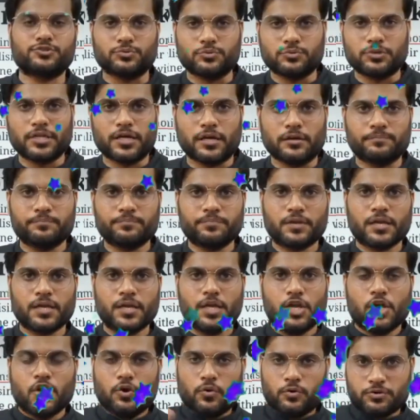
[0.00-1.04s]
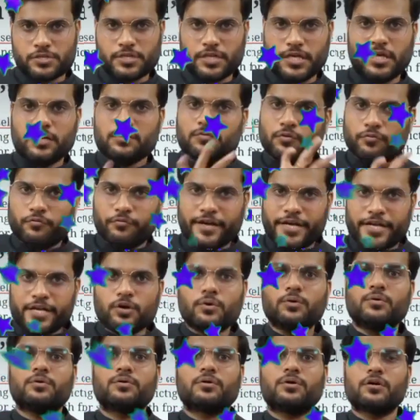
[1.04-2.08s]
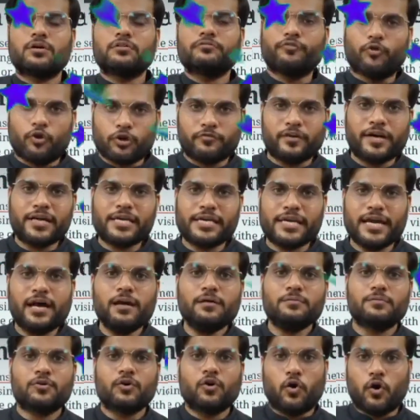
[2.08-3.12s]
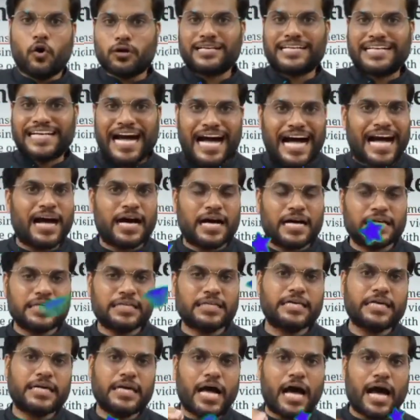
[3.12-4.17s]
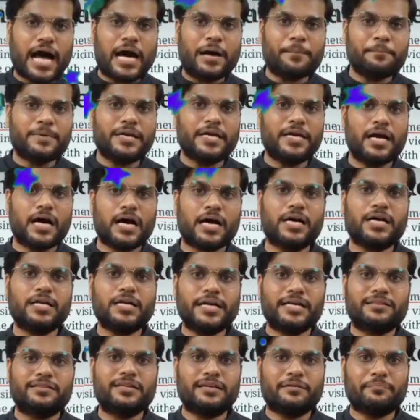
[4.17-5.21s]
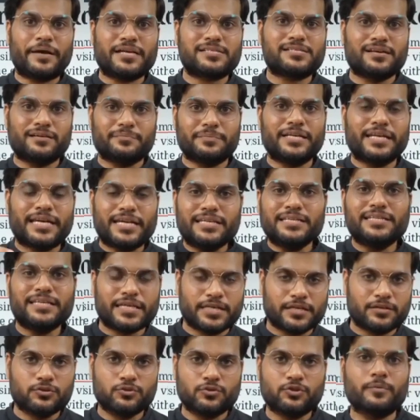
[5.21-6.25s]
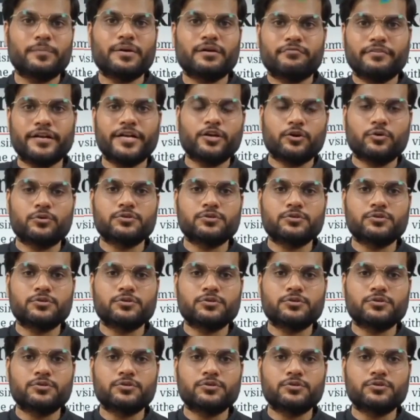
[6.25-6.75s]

करना शुरू किया उसने वो वीडियो फॉरवर्ड किया और कहा कि आपने अगर इतने पैसे हमें नहीं दिए तो हमें